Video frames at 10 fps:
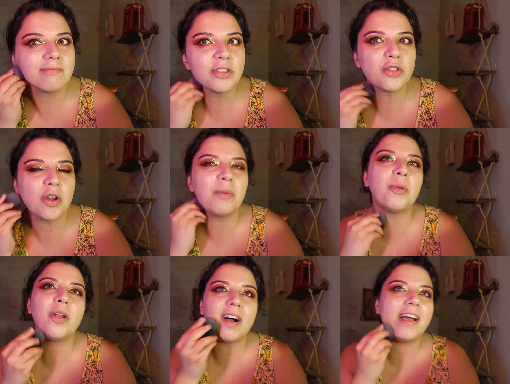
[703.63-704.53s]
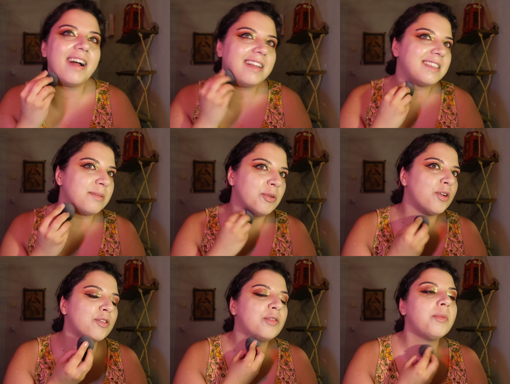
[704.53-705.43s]
Şu an böyle hayalet gibi
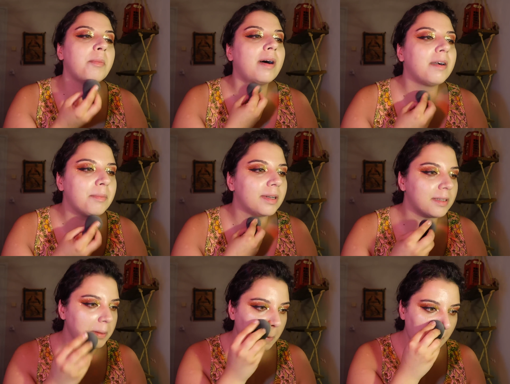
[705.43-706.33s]
göründüğüme bakmayın.